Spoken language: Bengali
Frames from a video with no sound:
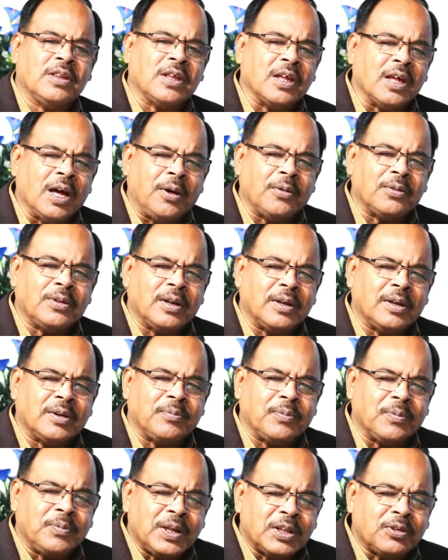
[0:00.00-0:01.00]
সেই আওতার
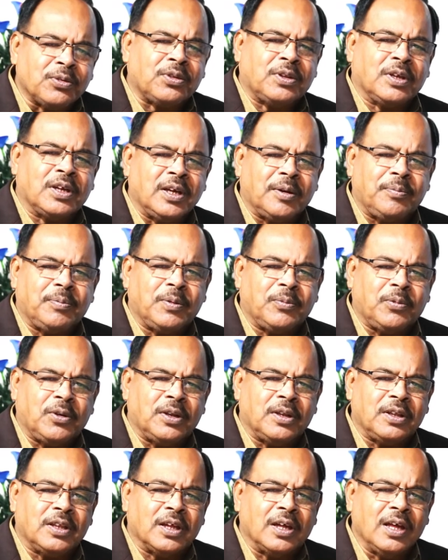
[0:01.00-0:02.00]
ভিতর থেকে আপনি
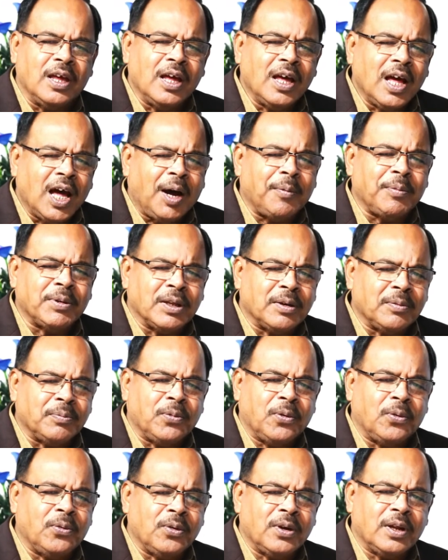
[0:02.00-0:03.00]
বলেন যে আমাদের
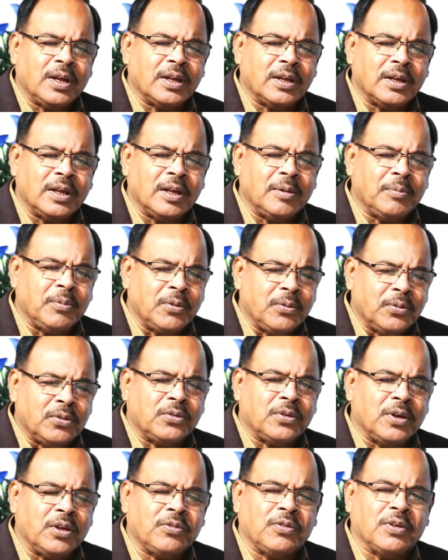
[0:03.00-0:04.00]
বগুড়া এবং
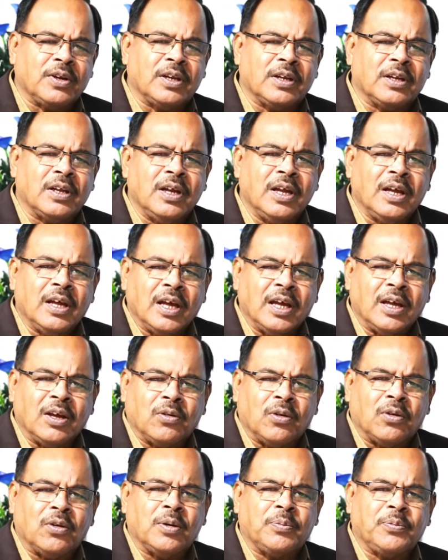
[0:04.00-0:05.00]
উত্তরাঞ্চলের এই
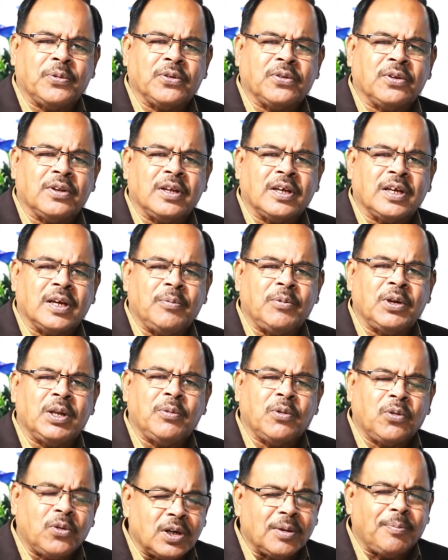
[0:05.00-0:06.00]
করোনা পরিস্থিতি কেমন
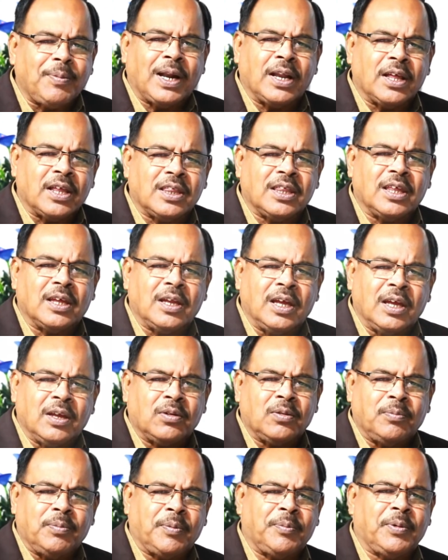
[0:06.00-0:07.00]
এবং গোটা বাংলাদেশে এই
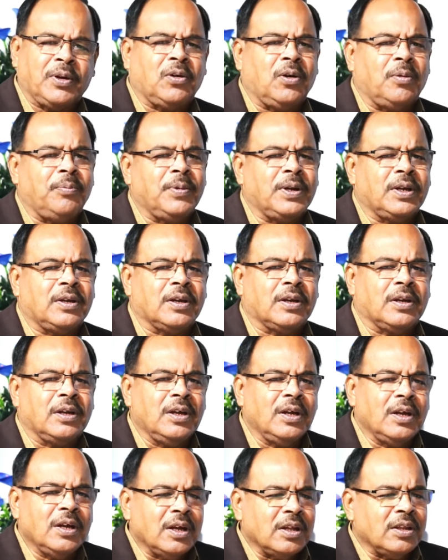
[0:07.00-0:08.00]
ব্যাপারে গভর্নমেন্টের
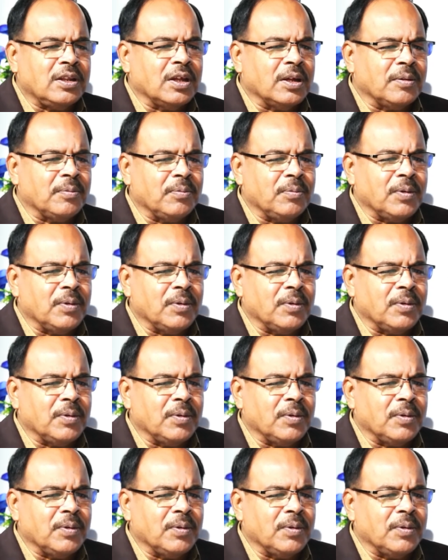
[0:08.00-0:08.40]
যে